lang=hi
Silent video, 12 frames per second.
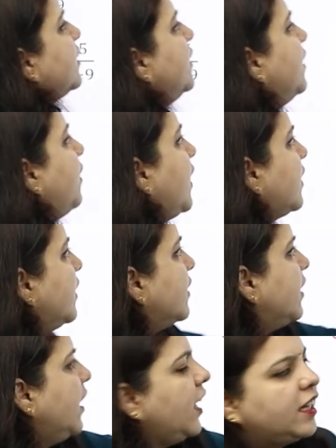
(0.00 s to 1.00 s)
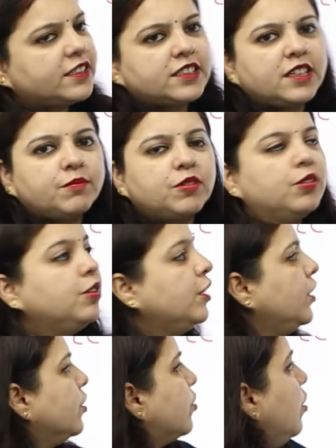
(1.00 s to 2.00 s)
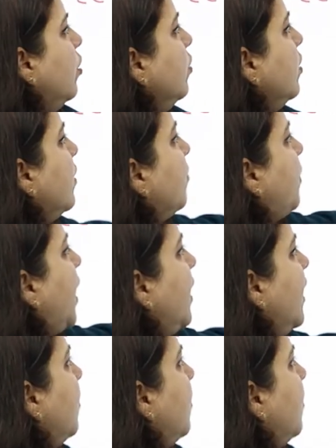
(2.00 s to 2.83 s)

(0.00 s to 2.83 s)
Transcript: से डिवाइड करते हैं एलसीएम को तो पहले